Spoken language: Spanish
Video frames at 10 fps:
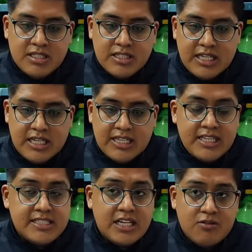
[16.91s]
que he
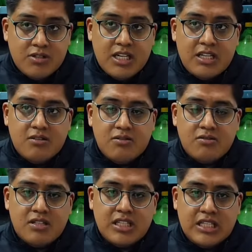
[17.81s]
desarrollado
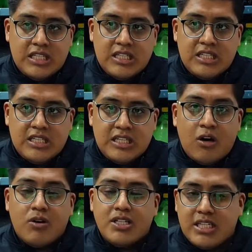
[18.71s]
y
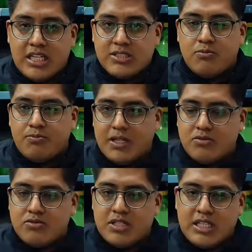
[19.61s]
ahora se las comparto
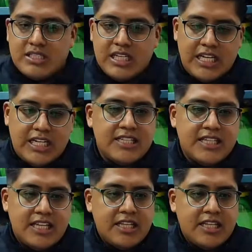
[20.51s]
a ustedes en el link de,